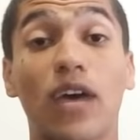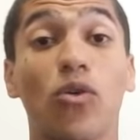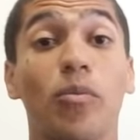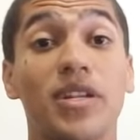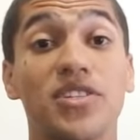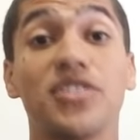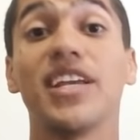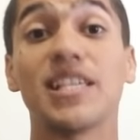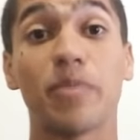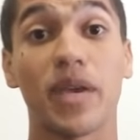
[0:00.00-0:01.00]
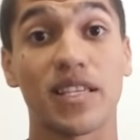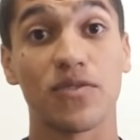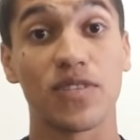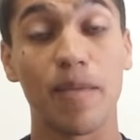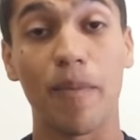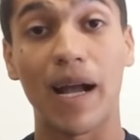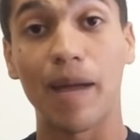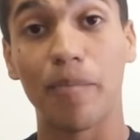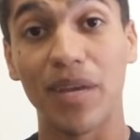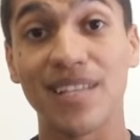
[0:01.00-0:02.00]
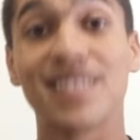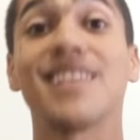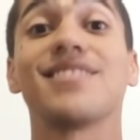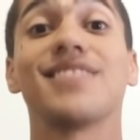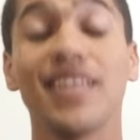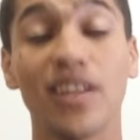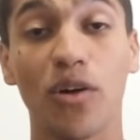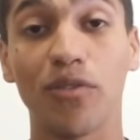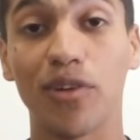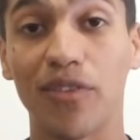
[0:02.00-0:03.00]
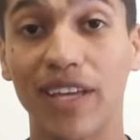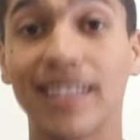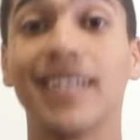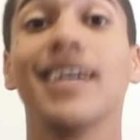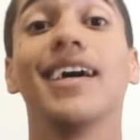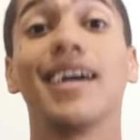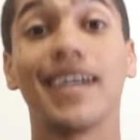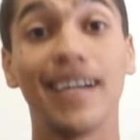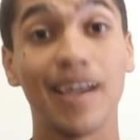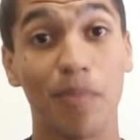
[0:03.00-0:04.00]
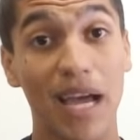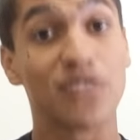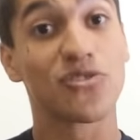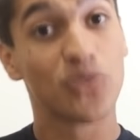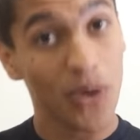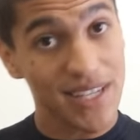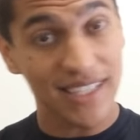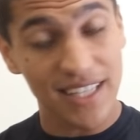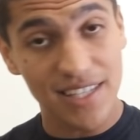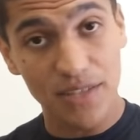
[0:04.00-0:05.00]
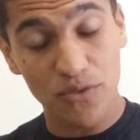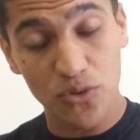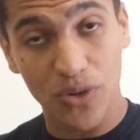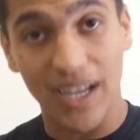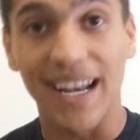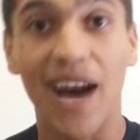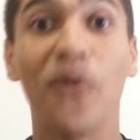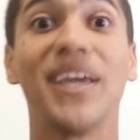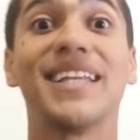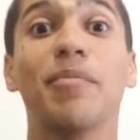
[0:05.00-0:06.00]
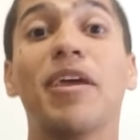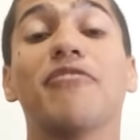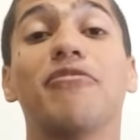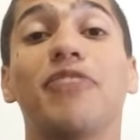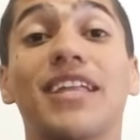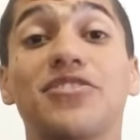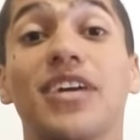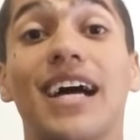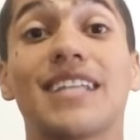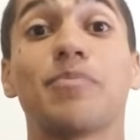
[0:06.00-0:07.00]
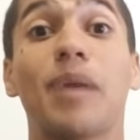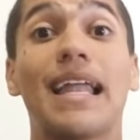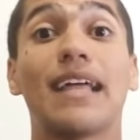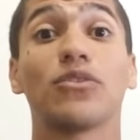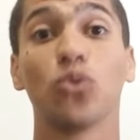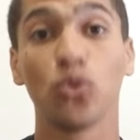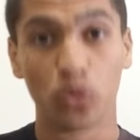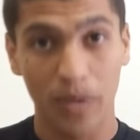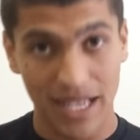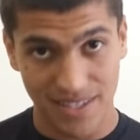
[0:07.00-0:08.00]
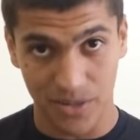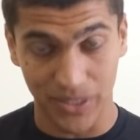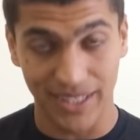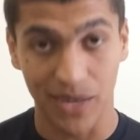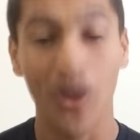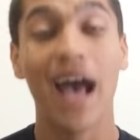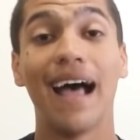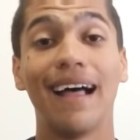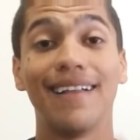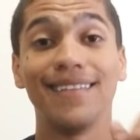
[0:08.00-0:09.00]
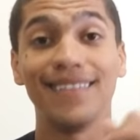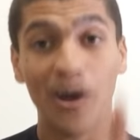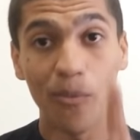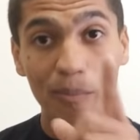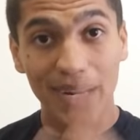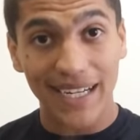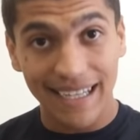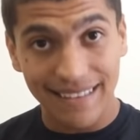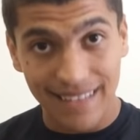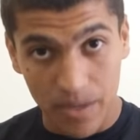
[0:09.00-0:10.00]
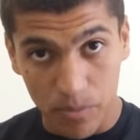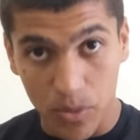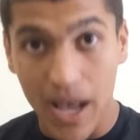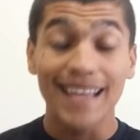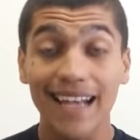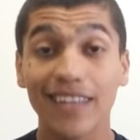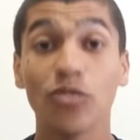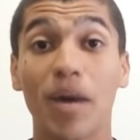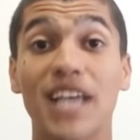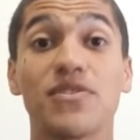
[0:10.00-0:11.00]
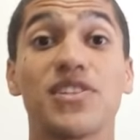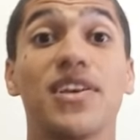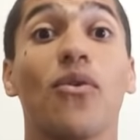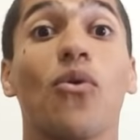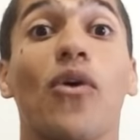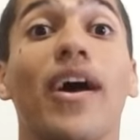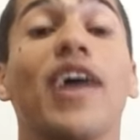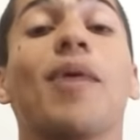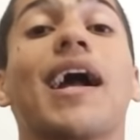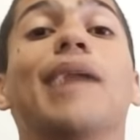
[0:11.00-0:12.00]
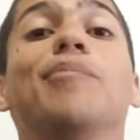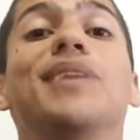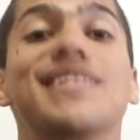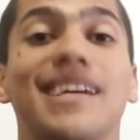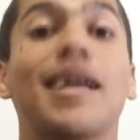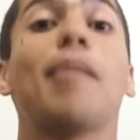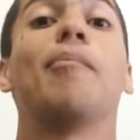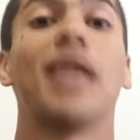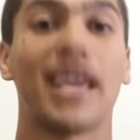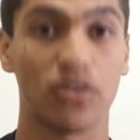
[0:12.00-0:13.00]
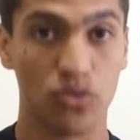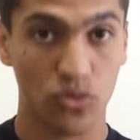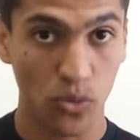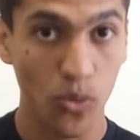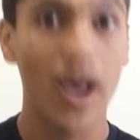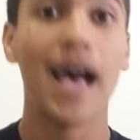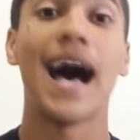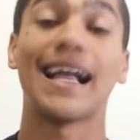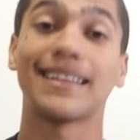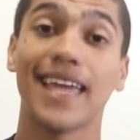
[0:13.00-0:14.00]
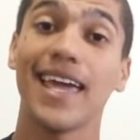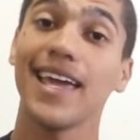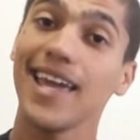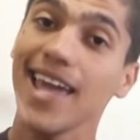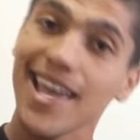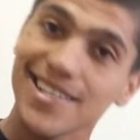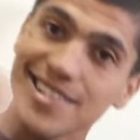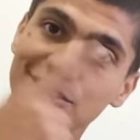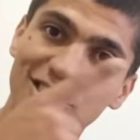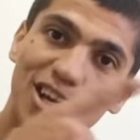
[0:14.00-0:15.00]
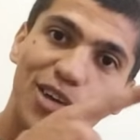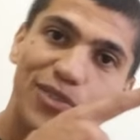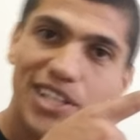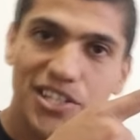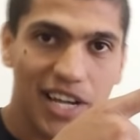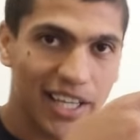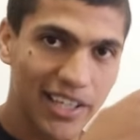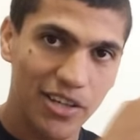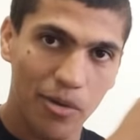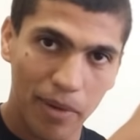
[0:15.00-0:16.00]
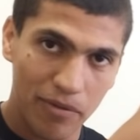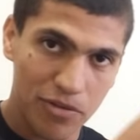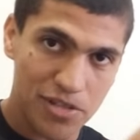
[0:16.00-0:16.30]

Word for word: Na compra de três peças você paga apenas R$ 69,90, ganha mais dois adesivos do canal e também frete grátis para todo o Brasil. Então não perca tempo. E além do mais, você concorre a uma camisa da Black School até esse dia que eu vou deixar aqui, ó, para